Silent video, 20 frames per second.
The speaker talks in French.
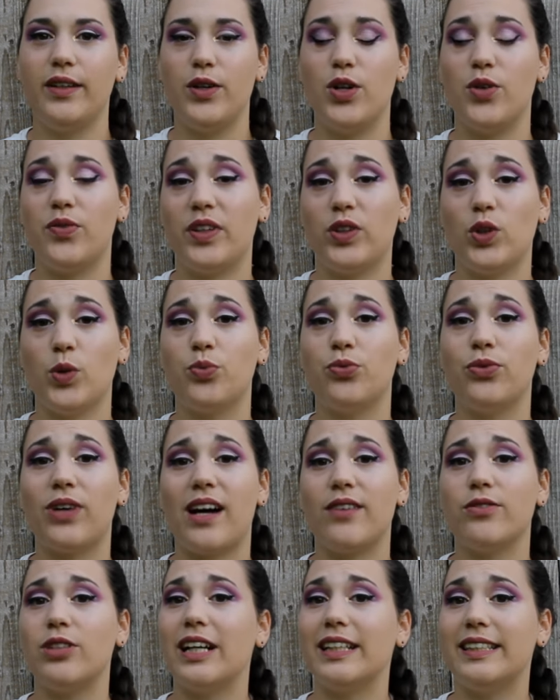Le fait de pouvoir
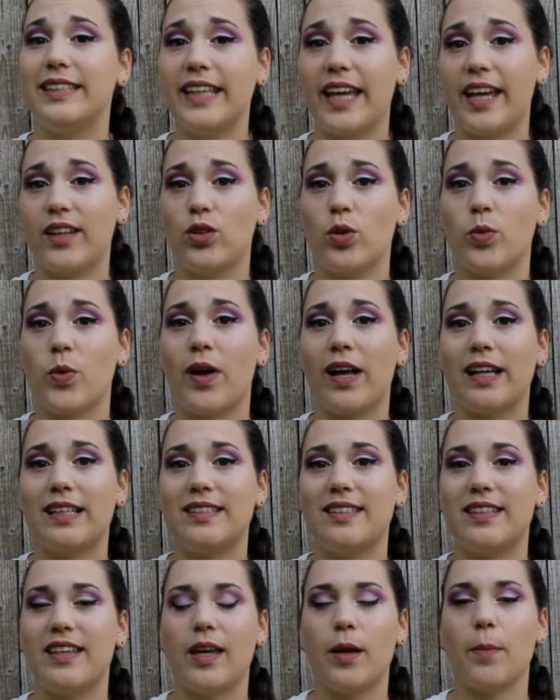avoir directement
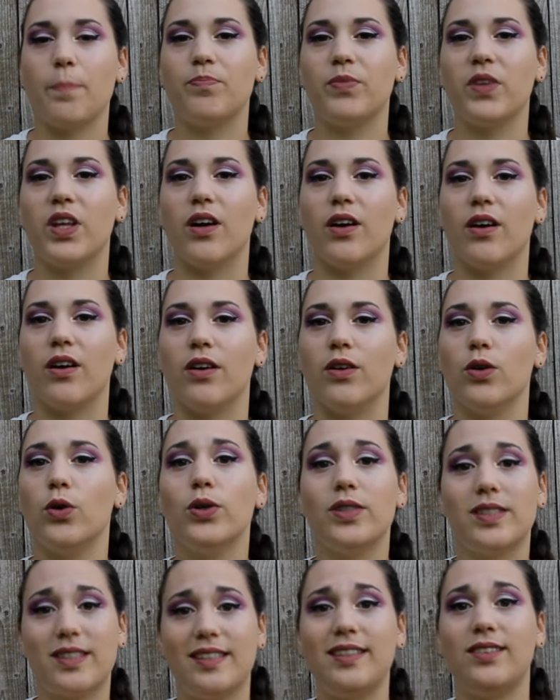accès au euh,
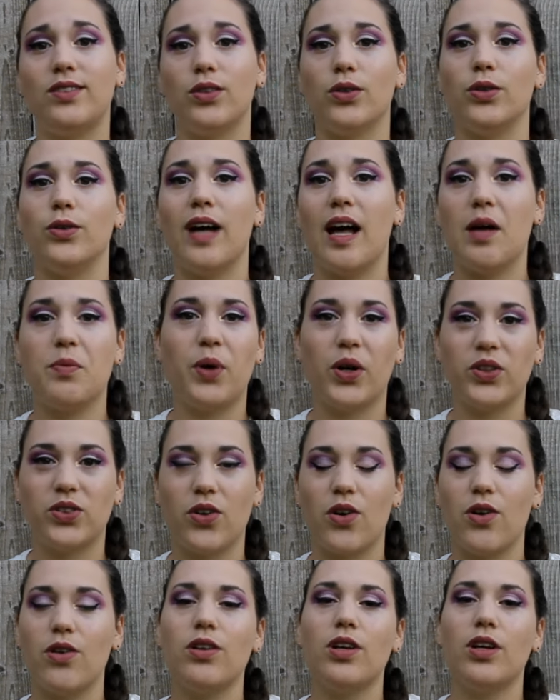aux sites euh,
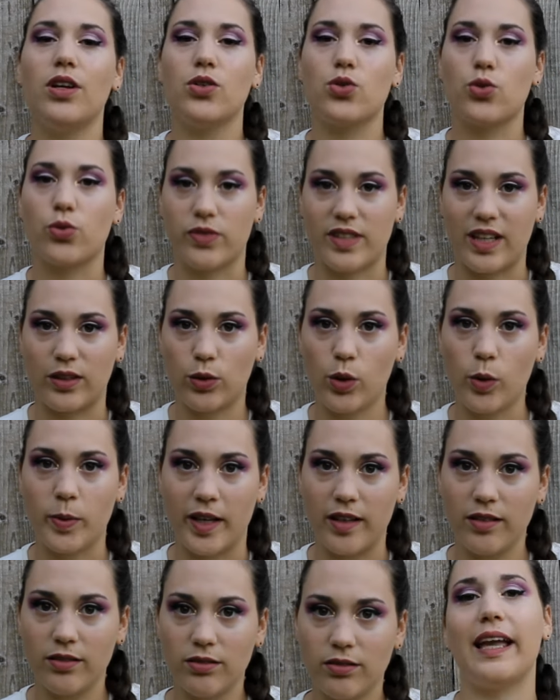importants, je trouve ça trop
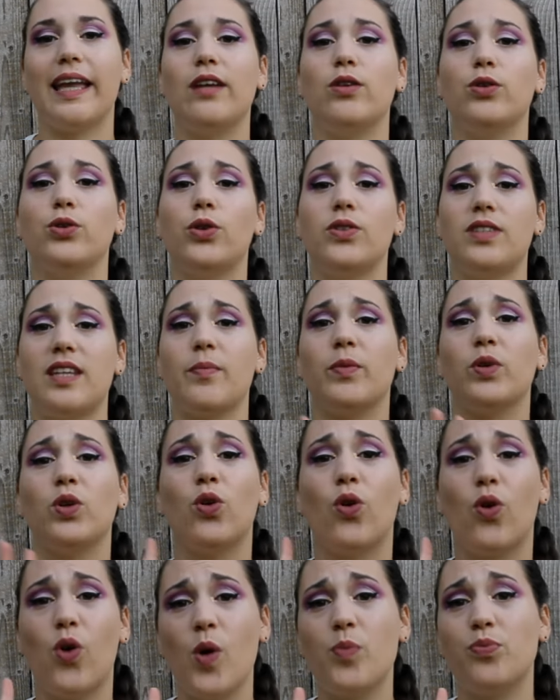bien. Et le deuxième
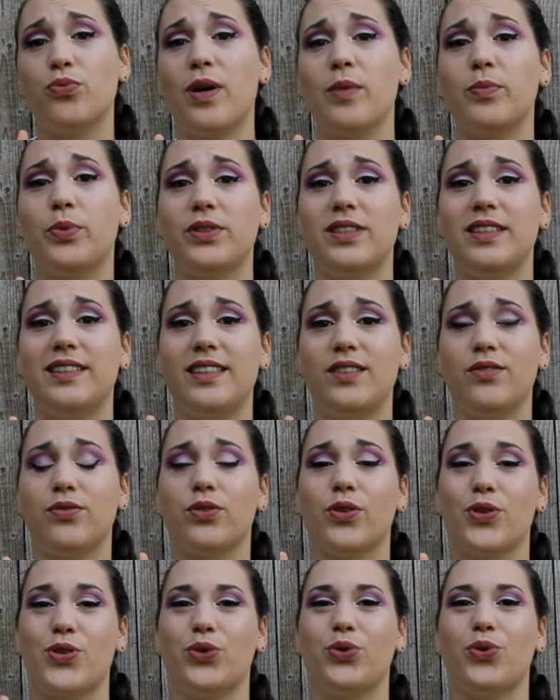gros point positif
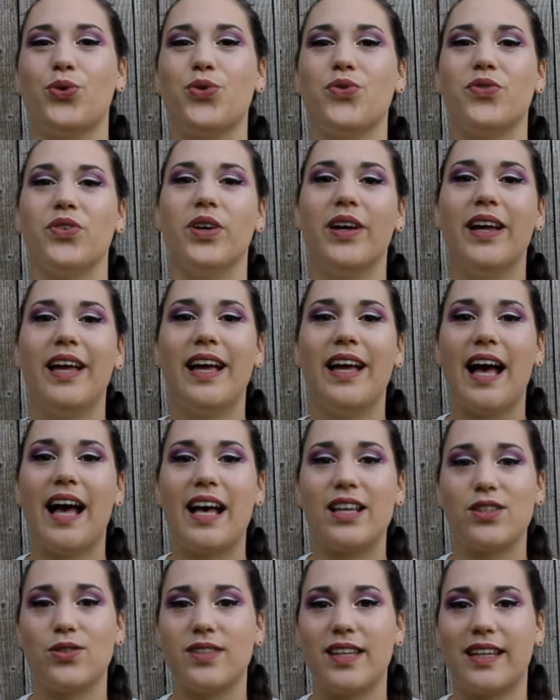que je trouve
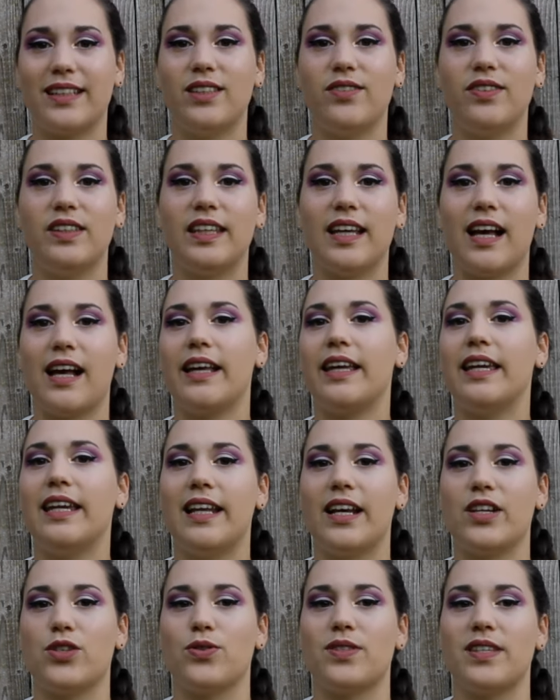à ce certificat, et
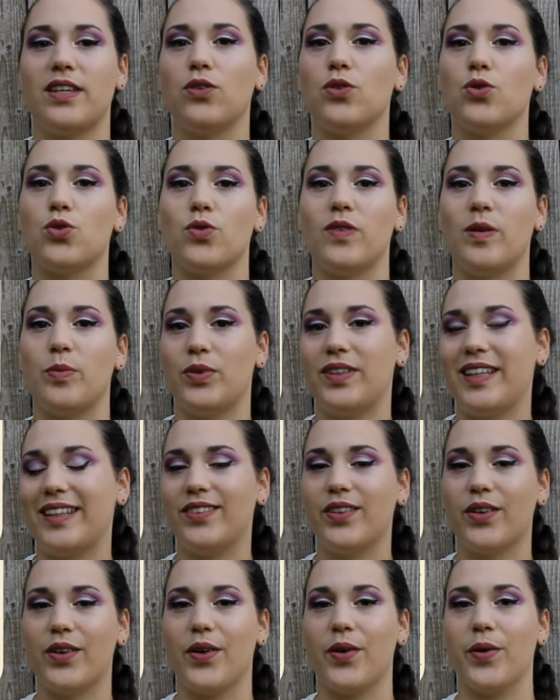là je sais que je vais
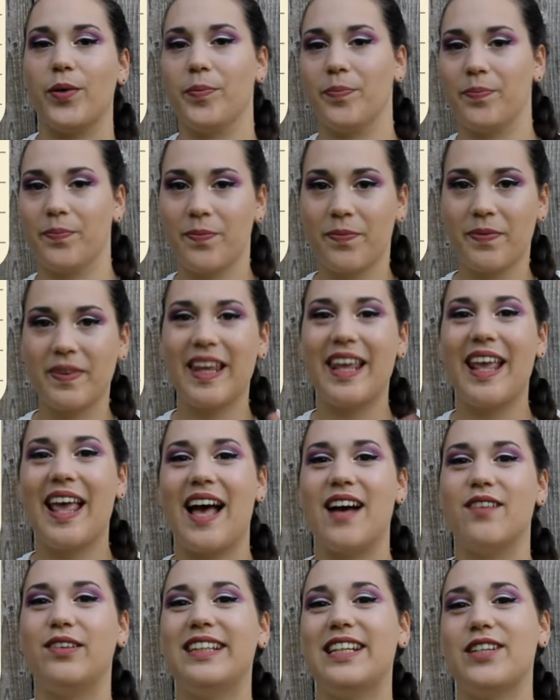peut-être euh,
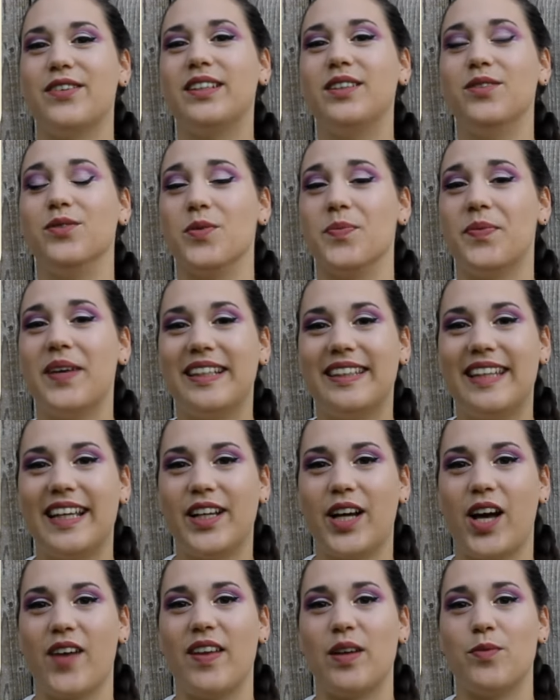avoir des gens qui ne vont pas être
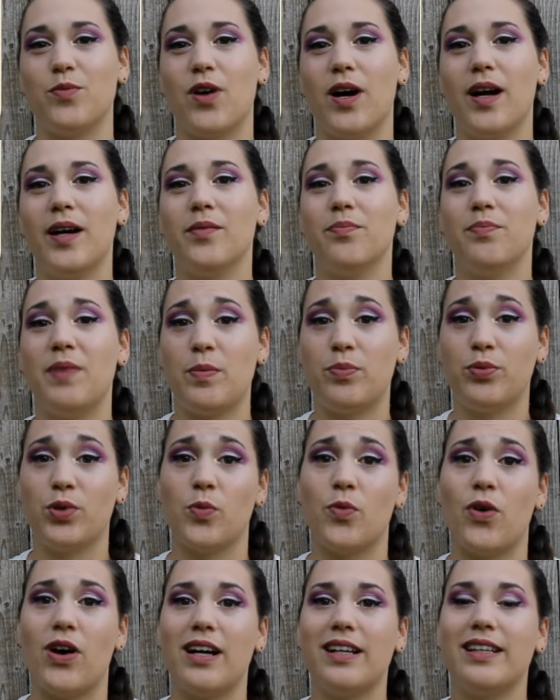d'accord avec moi, mais
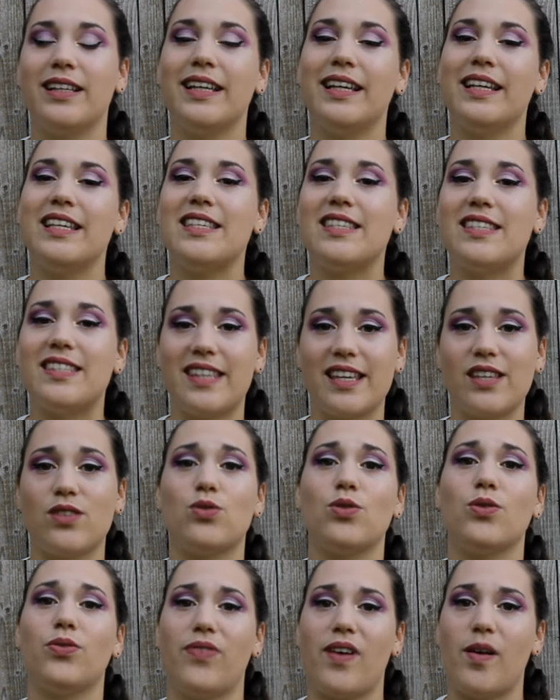pour moi, c'est
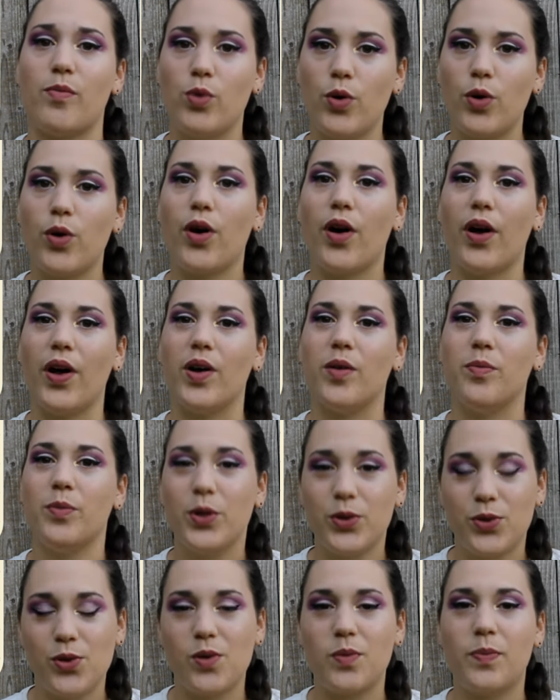ce fameux
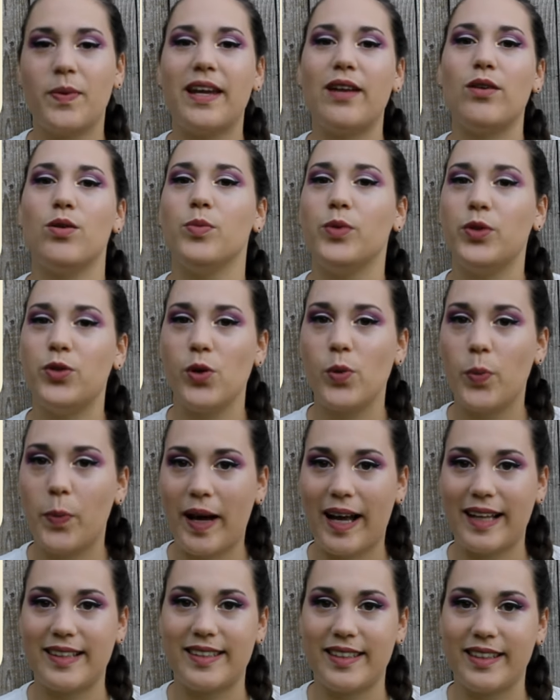module B, le module
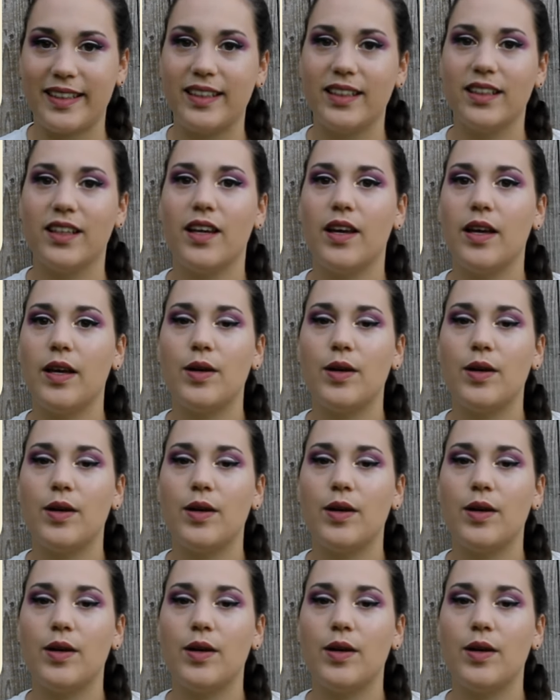pratique.